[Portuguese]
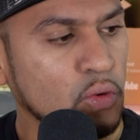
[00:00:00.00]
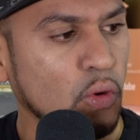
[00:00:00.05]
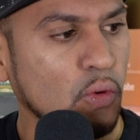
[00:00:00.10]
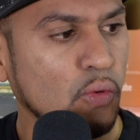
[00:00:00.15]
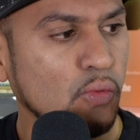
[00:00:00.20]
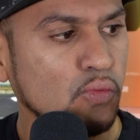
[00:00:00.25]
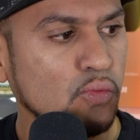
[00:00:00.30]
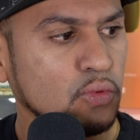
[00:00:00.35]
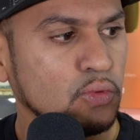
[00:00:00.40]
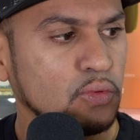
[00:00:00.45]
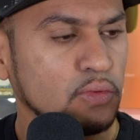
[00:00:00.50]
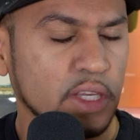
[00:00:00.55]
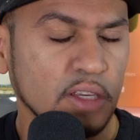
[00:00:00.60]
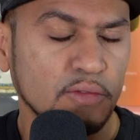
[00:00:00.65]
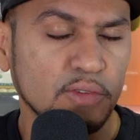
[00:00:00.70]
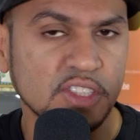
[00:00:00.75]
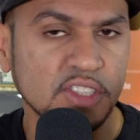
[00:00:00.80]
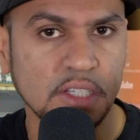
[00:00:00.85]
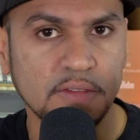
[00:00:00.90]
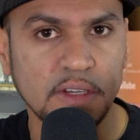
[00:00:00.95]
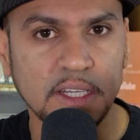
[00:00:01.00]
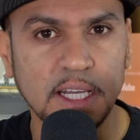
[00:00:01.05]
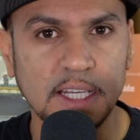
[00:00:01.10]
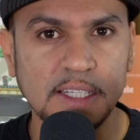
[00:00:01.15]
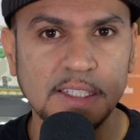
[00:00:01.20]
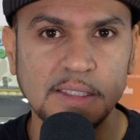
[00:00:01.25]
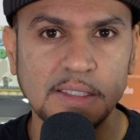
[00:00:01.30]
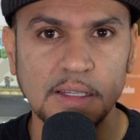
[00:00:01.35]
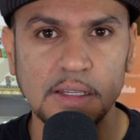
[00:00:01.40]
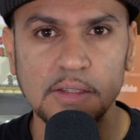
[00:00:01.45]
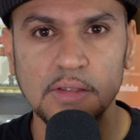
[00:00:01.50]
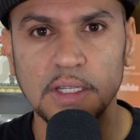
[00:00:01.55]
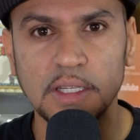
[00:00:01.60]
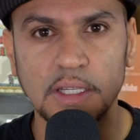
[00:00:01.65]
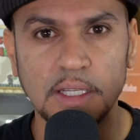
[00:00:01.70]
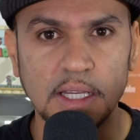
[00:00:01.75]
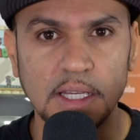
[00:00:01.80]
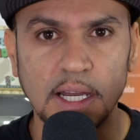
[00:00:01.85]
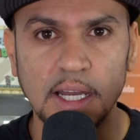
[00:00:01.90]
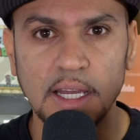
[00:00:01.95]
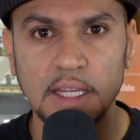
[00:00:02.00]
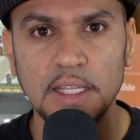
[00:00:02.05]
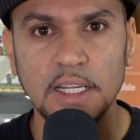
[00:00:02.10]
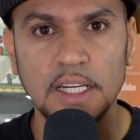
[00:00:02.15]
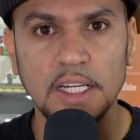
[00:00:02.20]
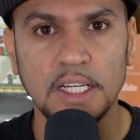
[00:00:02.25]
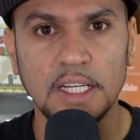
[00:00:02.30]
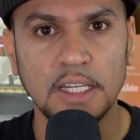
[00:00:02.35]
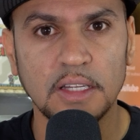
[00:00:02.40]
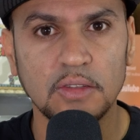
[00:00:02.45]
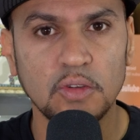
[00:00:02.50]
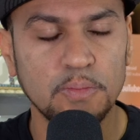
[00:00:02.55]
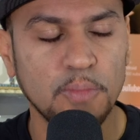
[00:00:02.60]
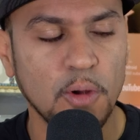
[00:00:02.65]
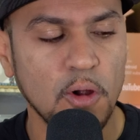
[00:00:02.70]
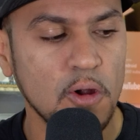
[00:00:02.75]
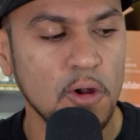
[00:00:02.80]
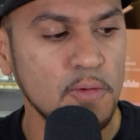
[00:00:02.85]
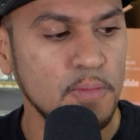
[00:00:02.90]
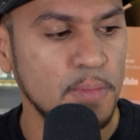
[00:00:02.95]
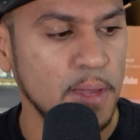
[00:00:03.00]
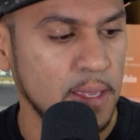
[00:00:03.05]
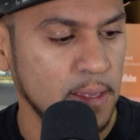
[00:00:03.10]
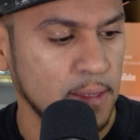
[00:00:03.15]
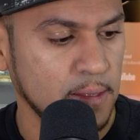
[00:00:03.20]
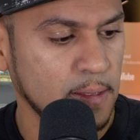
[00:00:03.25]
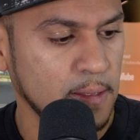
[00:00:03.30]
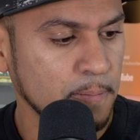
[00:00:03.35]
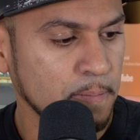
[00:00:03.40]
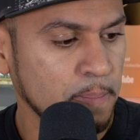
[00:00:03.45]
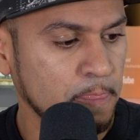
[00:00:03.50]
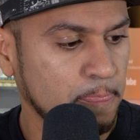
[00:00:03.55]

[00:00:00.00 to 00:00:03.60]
com que você vai gastando aqui a energia do power bank.